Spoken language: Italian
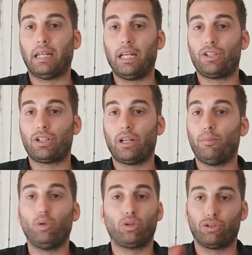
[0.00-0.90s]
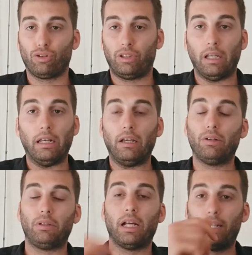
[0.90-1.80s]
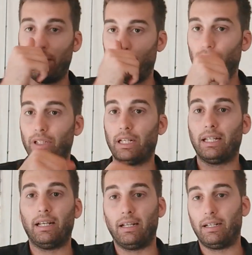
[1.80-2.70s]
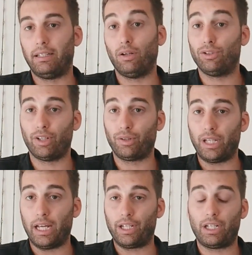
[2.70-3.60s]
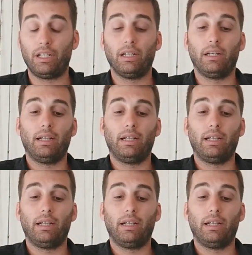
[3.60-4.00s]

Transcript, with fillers: trecce molto sottili, io direi nell'ordine del, dello 0,10